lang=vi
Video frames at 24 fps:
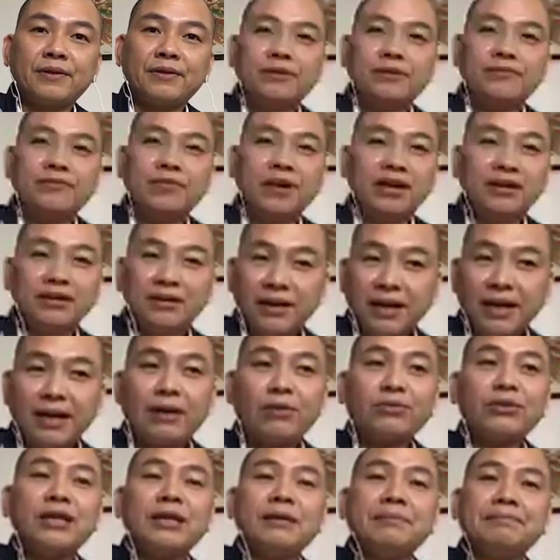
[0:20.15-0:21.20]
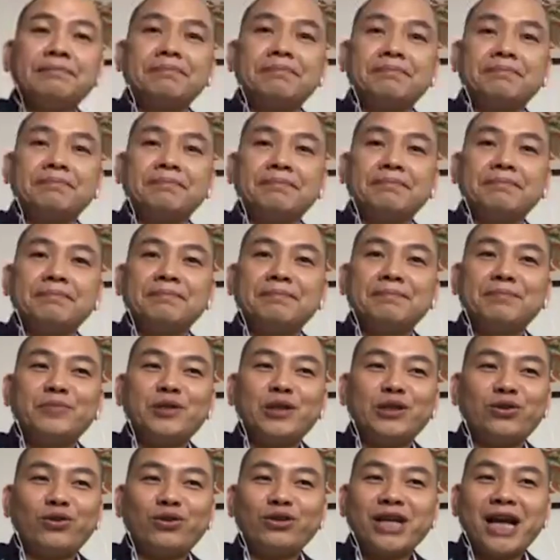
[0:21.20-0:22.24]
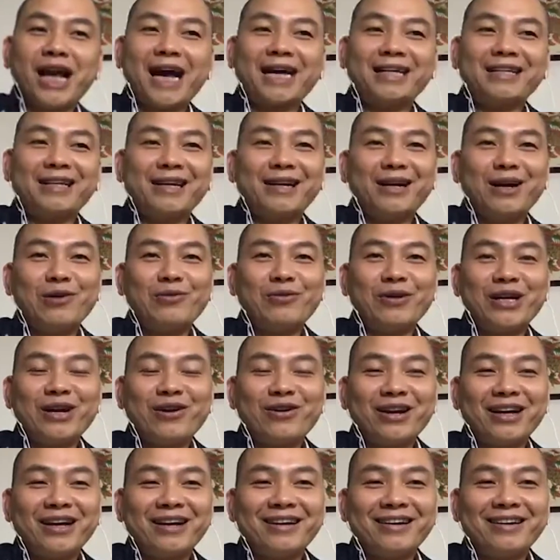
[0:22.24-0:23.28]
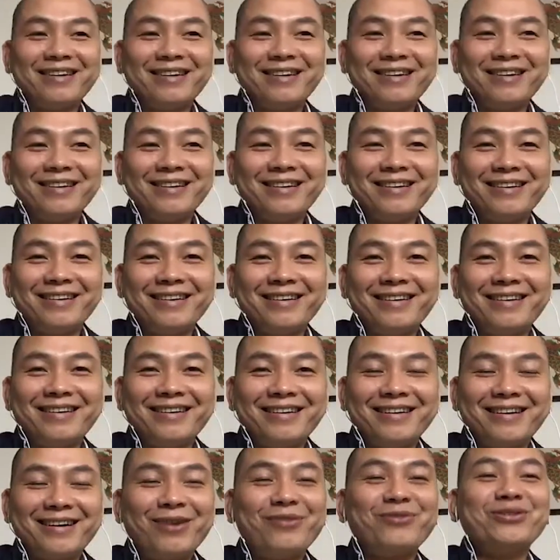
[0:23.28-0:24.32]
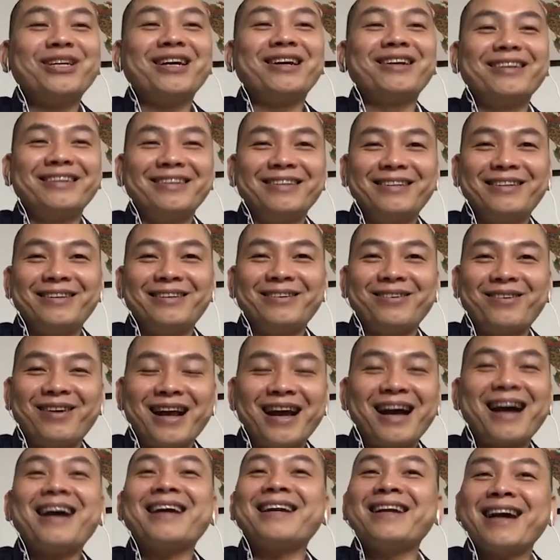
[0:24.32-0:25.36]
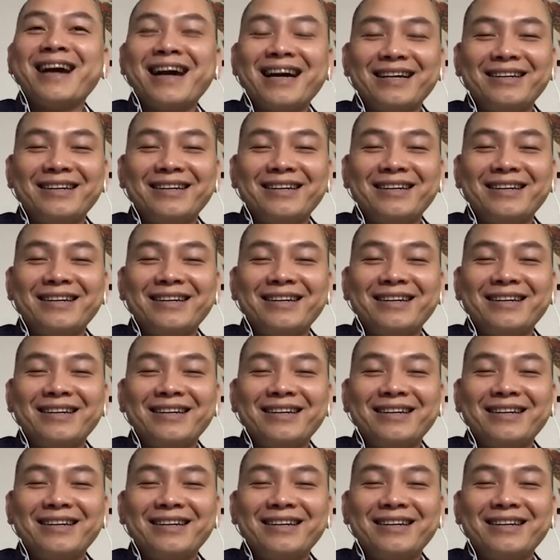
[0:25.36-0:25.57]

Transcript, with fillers: và lươn lẹo thêm thì rõ ràng cái thành công ấy nó là không chân lý, nó là ngắn hạn.